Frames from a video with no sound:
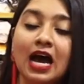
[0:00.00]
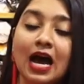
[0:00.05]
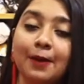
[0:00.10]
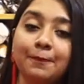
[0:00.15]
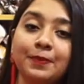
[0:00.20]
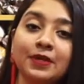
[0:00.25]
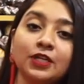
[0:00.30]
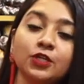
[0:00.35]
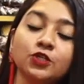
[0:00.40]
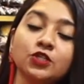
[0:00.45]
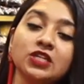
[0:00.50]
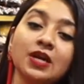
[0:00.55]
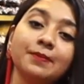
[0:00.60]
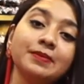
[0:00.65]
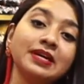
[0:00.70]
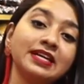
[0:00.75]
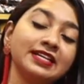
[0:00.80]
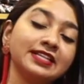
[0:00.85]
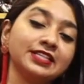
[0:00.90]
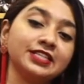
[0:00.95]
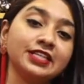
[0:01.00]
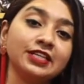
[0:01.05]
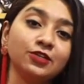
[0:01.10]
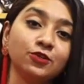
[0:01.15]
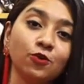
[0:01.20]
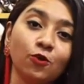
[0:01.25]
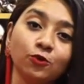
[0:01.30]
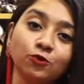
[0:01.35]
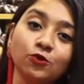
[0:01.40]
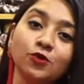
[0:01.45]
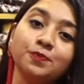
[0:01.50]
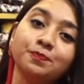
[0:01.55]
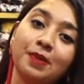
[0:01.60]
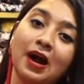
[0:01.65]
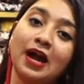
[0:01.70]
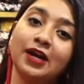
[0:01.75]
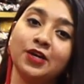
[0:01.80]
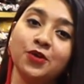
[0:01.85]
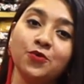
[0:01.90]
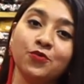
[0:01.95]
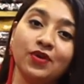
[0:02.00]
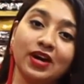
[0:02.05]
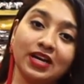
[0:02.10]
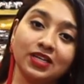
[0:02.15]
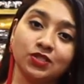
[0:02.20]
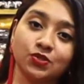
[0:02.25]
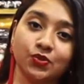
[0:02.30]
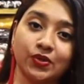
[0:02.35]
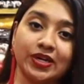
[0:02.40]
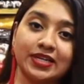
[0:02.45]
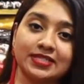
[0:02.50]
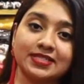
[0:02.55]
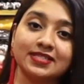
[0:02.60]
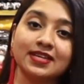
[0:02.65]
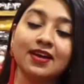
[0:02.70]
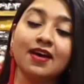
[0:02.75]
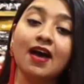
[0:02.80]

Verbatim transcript: আপনাদের জন্য আমি এনেছি নতুন পার্টি ওয়্যার ড্রেস